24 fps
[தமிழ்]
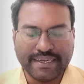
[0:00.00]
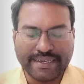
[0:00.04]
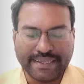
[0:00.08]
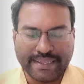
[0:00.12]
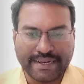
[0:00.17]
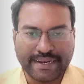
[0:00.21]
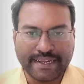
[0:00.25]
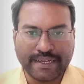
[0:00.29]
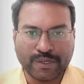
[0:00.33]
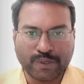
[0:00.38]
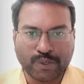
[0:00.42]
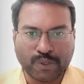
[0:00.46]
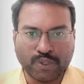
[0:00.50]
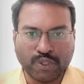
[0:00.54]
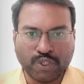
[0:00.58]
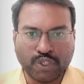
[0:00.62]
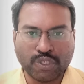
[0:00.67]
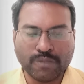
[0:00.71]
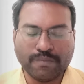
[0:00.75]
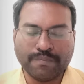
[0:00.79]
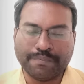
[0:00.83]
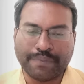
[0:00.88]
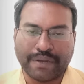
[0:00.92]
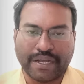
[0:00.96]
இதெல்லாம்
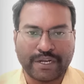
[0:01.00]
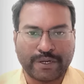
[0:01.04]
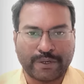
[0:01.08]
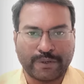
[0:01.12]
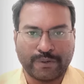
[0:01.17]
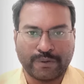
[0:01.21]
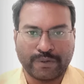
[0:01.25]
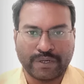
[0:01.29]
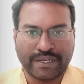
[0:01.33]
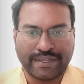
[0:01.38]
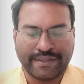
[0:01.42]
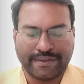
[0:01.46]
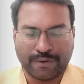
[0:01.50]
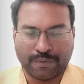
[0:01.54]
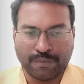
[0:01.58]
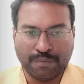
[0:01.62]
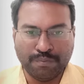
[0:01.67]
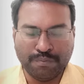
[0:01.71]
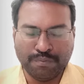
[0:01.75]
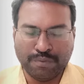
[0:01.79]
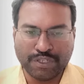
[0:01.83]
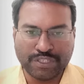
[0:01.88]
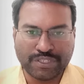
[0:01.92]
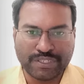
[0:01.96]
கொஞ்சம் பார்க்கணும்
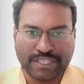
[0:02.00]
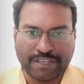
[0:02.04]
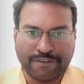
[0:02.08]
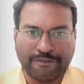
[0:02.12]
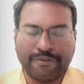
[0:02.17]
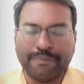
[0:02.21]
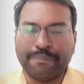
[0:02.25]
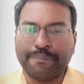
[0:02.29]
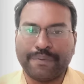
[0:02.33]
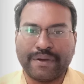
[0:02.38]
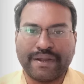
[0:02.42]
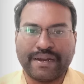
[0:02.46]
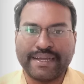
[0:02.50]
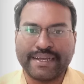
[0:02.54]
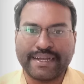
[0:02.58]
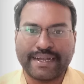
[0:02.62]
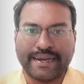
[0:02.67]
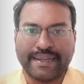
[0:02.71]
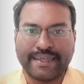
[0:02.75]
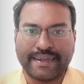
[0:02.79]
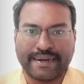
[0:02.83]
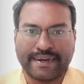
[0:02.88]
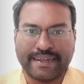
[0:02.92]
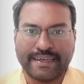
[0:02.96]
ரொம்ப சிவப்பான
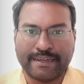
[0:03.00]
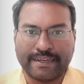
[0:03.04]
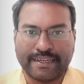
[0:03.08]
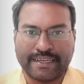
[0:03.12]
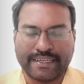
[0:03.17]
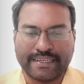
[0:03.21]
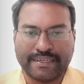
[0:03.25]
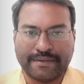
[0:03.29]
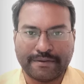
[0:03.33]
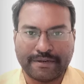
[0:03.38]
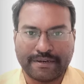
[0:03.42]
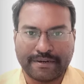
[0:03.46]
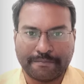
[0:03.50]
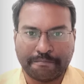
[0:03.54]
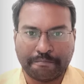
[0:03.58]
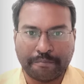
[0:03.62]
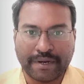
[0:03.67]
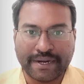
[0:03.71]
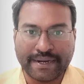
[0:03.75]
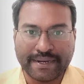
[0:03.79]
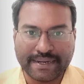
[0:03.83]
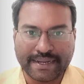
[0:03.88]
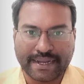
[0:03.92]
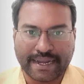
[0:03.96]
கலரில் இருக்குது
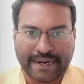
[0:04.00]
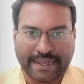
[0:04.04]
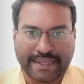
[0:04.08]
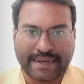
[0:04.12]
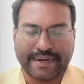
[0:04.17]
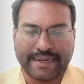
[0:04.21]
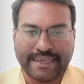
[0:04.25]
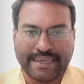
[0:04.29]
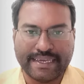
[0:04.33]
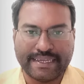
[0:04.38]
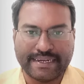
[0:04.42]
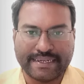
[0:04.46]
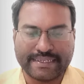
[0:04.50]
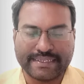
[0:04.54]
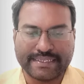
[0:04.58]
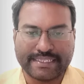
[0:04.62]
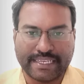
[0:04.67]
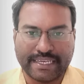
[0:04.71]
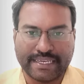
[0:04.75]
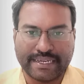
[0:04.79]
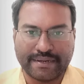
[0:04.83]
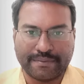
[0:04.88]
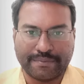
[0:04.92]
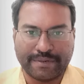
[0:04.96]
பிளட் கலர்லேயே இருக்குது
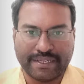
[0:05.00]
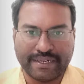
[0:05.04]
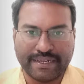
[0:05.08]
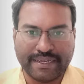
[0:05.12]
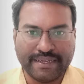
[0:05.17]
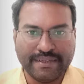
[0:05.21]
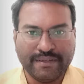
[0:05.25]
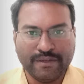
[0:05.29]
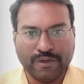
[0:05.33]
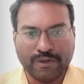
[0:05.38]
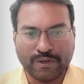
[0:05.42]
சார் அப்படின்னா